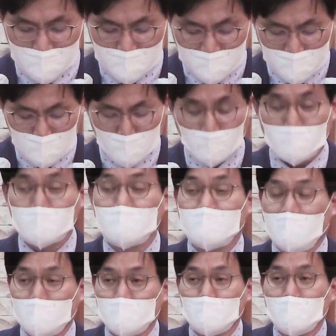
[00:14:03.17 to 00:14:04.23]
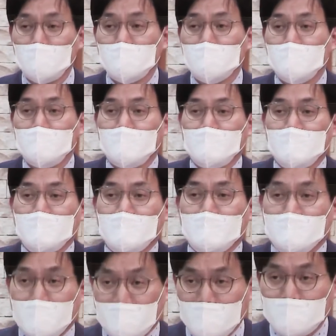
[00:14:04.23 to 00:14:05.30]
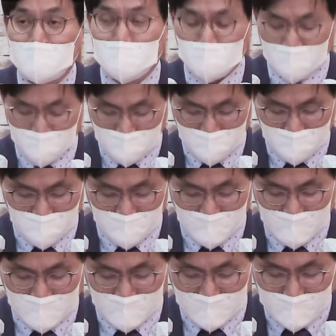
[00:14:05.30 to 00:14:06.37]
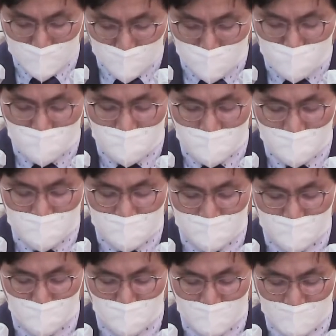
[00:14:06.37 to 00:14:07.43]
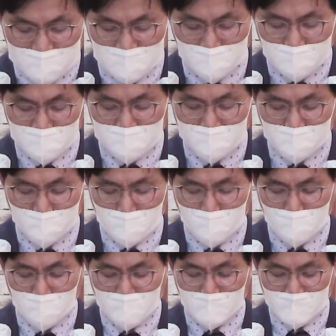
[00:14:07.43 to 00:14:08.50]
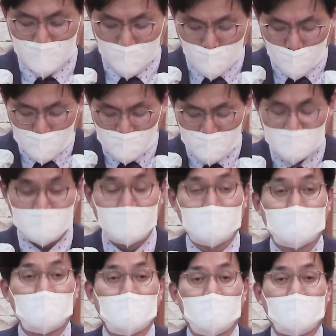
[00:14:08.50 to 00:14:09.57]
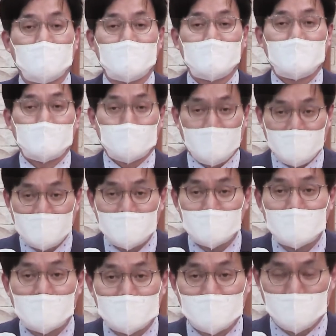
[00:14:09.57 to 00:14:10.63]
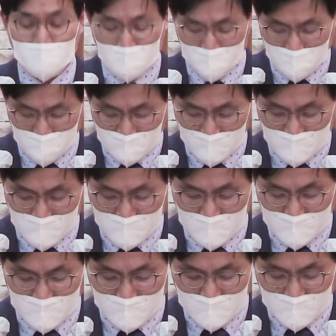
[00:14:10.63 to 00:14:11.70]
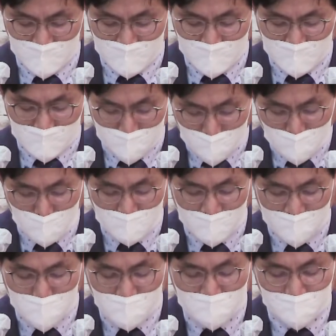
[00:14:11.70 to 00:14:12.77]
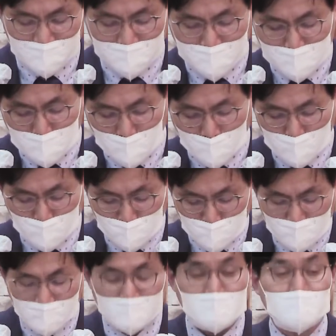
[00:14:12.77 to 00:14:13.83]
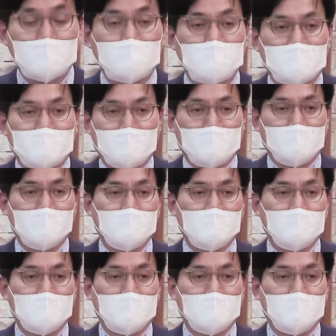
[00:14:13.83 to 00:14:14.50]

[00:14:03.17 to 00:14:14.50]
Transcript: 그리스도를 담으면 달라집니다. 무슨 일을 당해도 낙심하지 않고 포기하지 않으며 망하지 않습니다. 그러므로 날마다 그리스도로 충만해야 합니다.